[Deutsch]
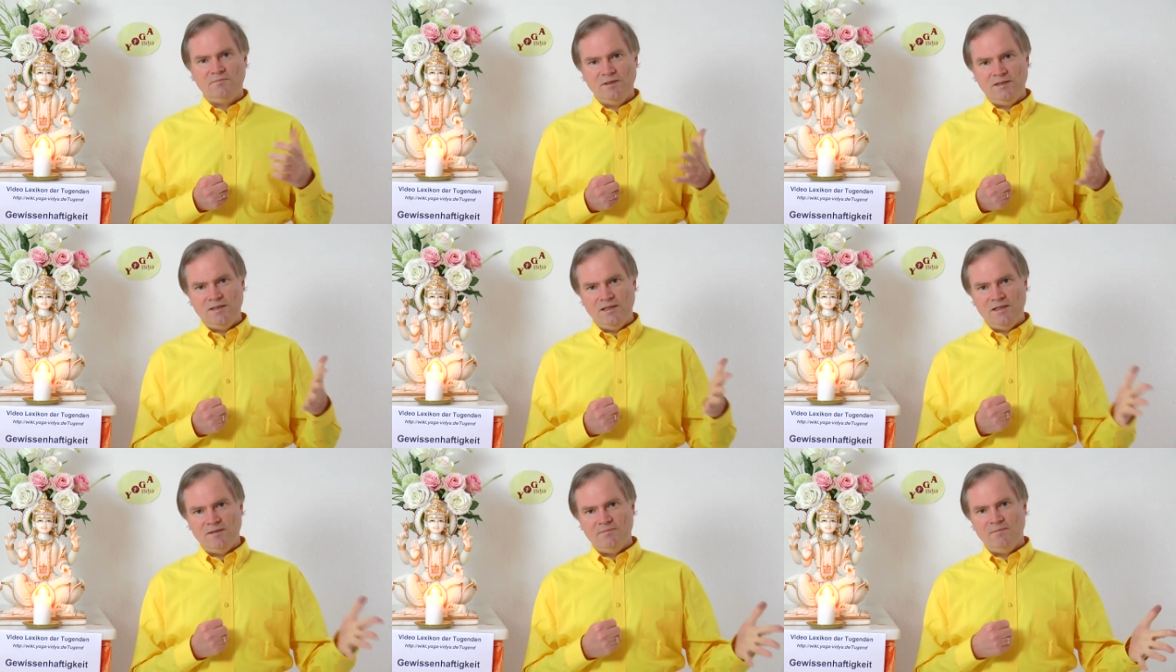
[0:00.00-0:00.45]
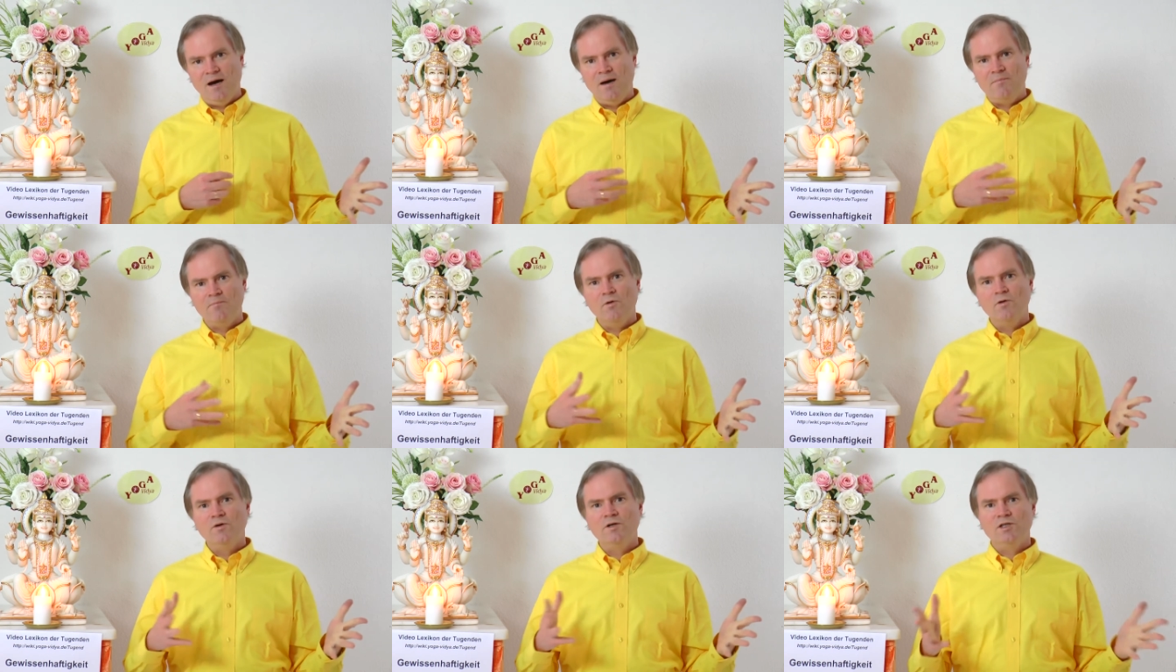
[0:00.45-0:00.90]
mit jedem
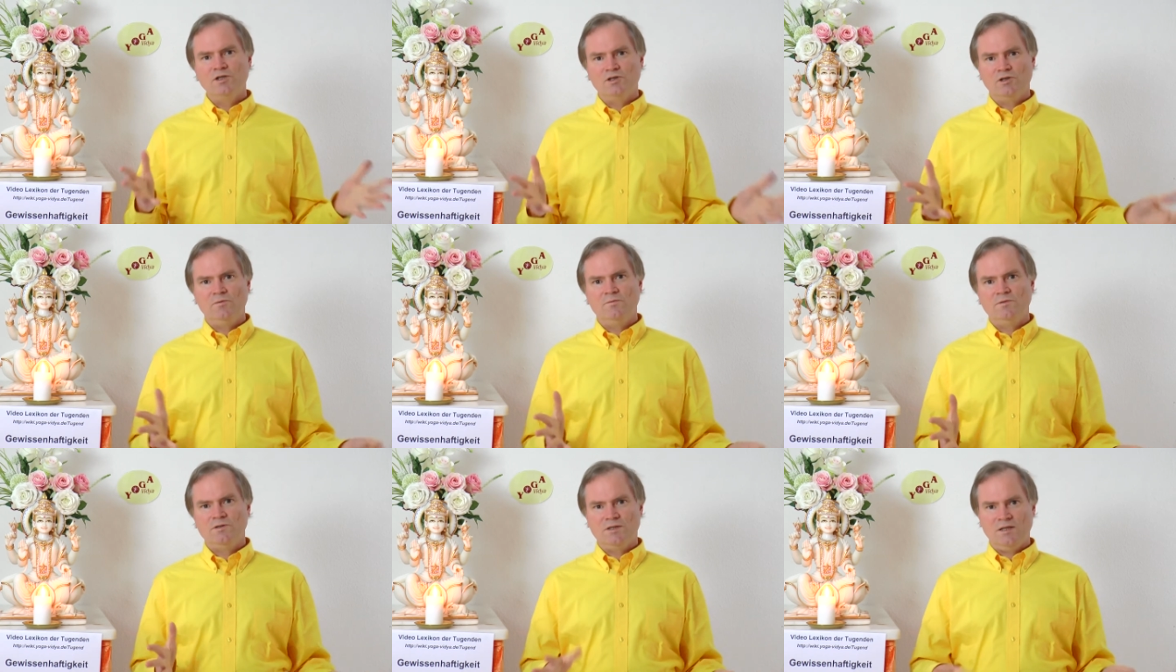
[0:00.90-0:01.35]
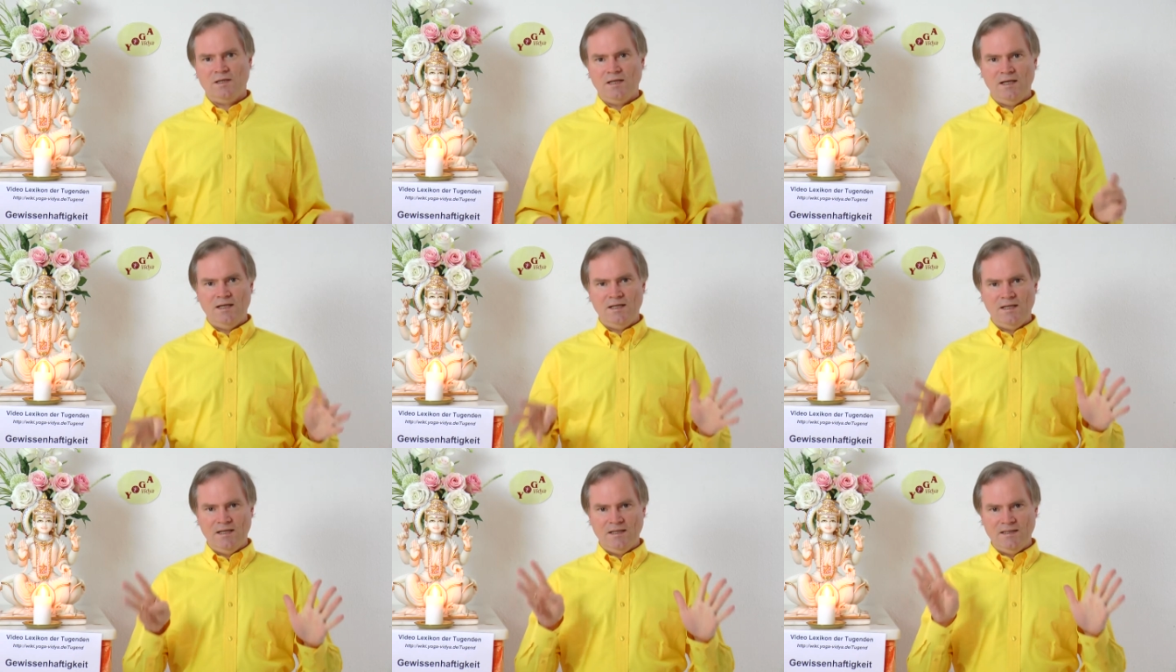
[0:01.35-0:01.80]
harmonisch
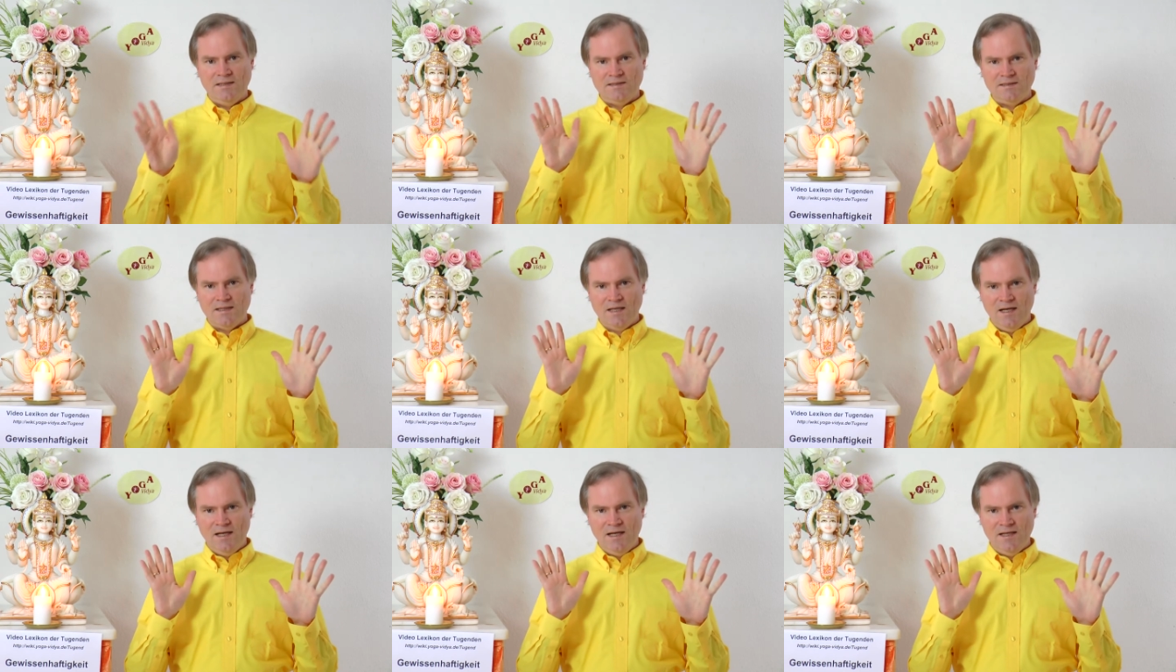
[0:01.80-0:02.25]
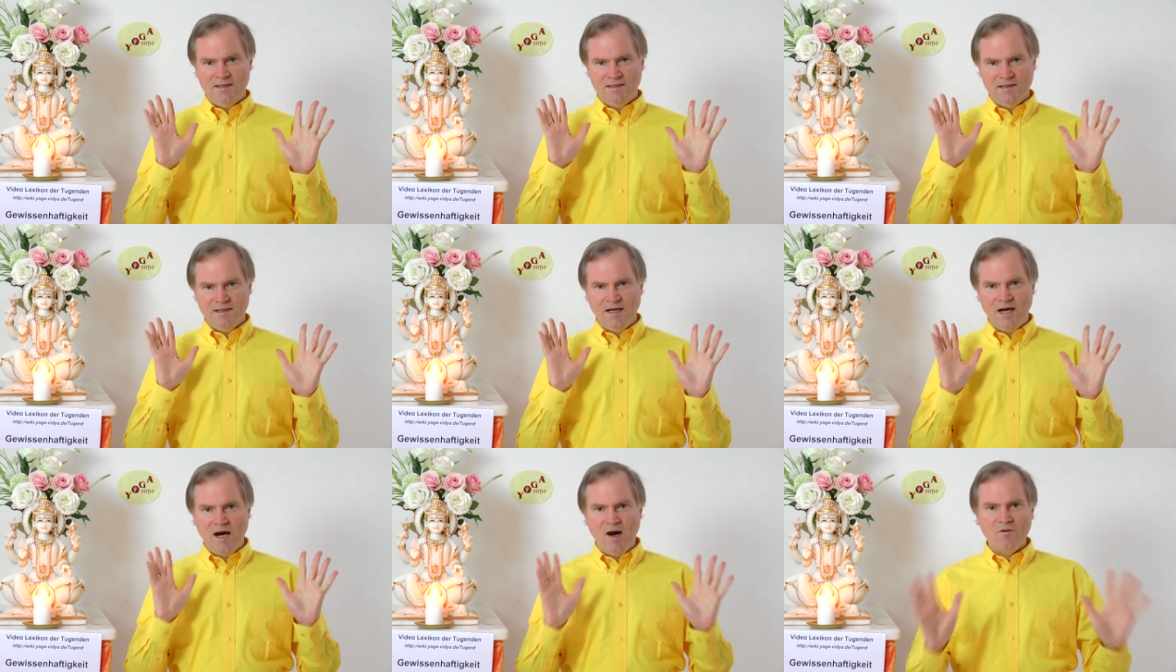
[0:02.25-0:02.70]
umzugehen, als
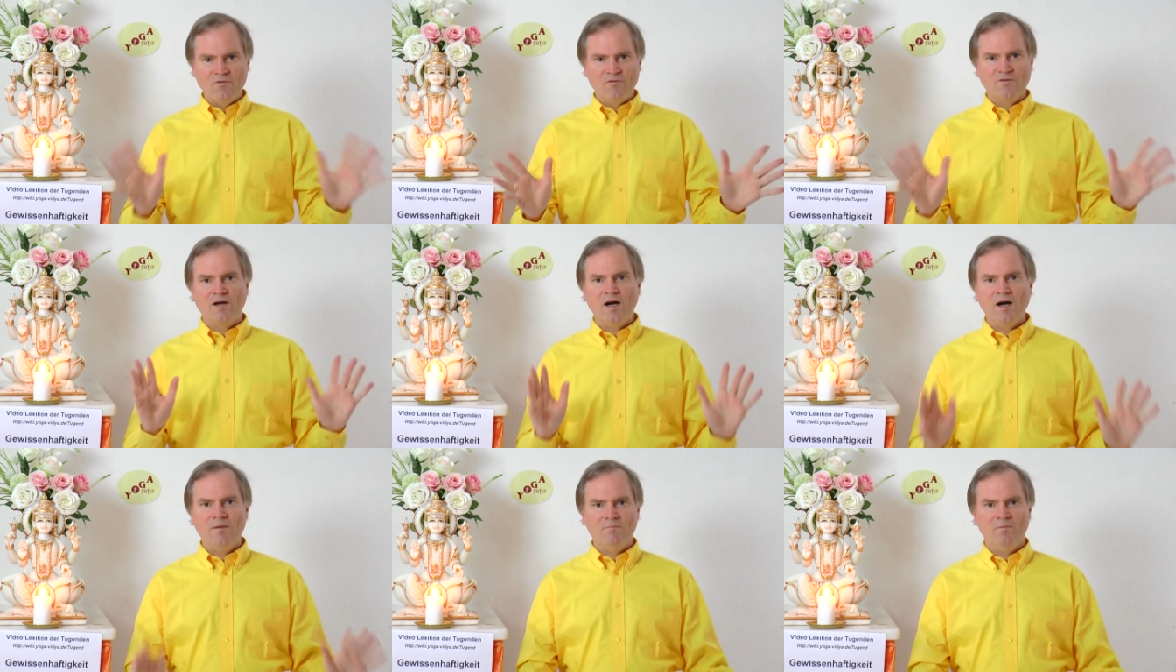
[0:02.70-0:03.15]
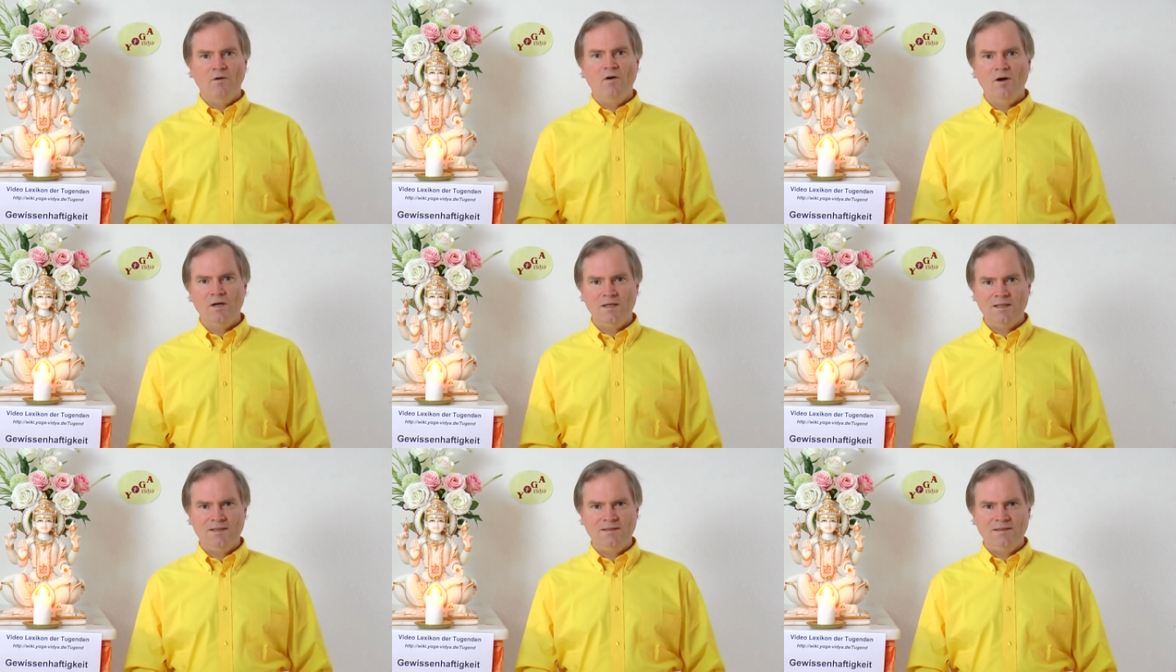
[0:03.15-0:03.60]
eine
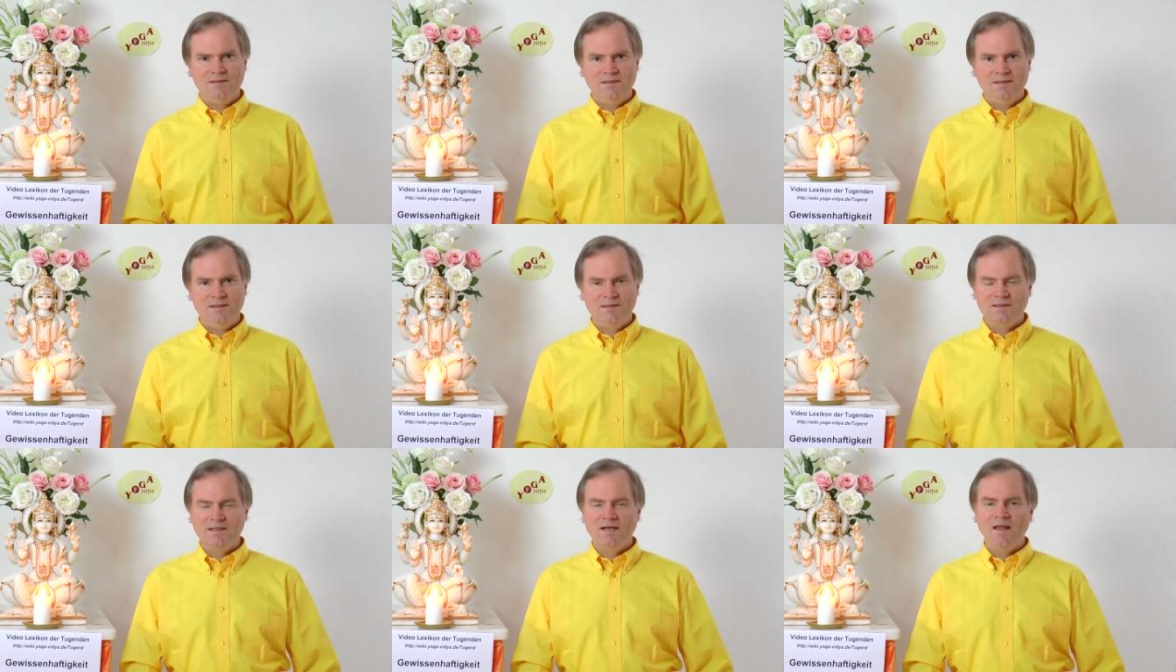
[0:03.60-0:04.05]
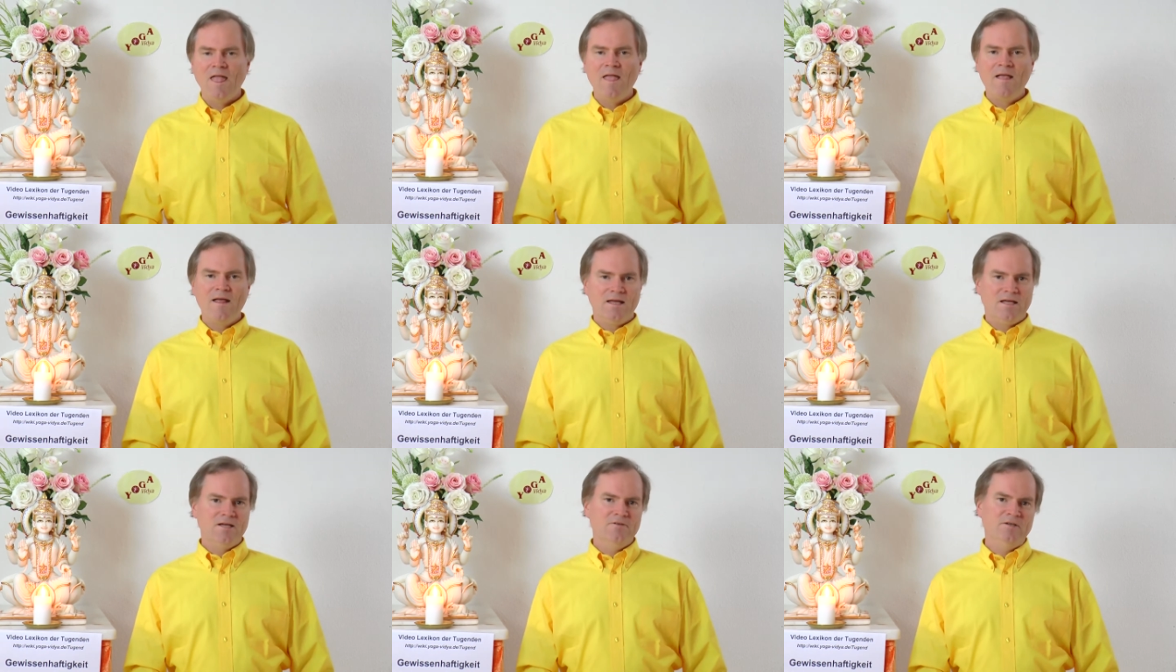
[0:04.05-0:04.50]
aufgabenorientierte
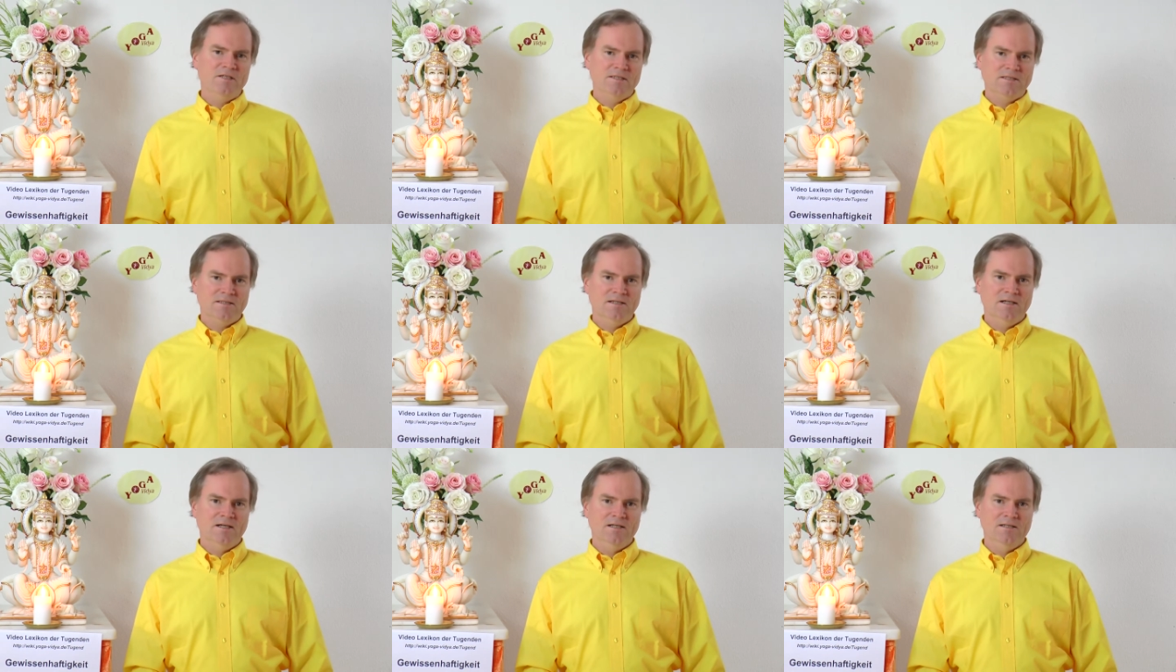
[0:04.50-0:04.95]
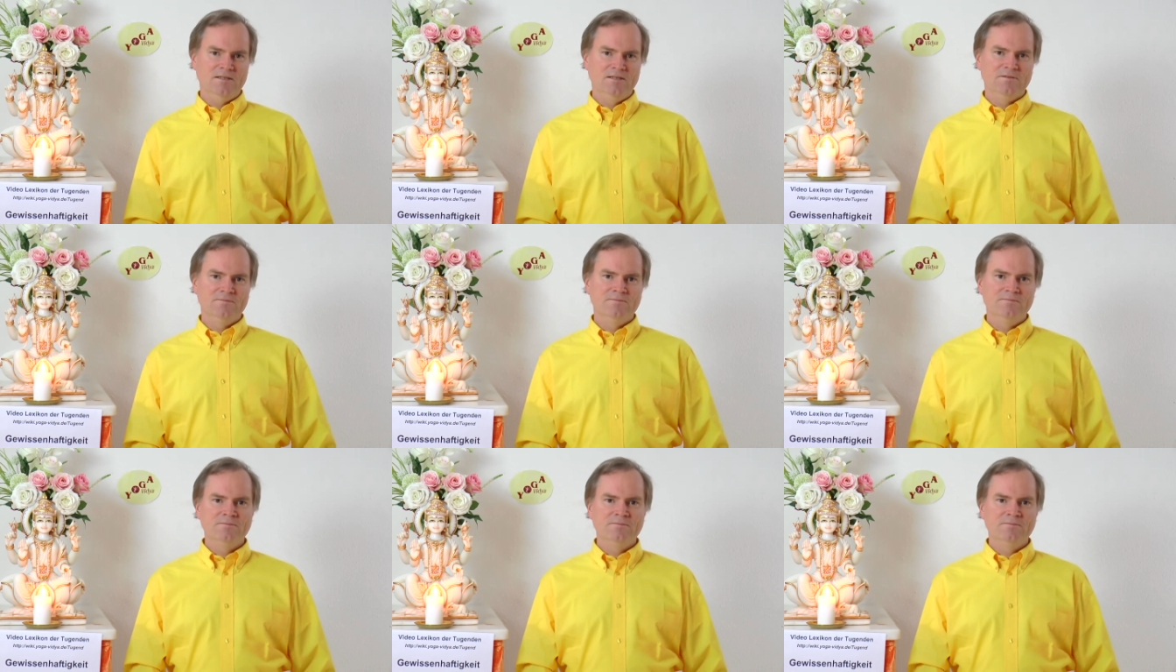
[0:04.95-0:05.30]
Gewissenheit.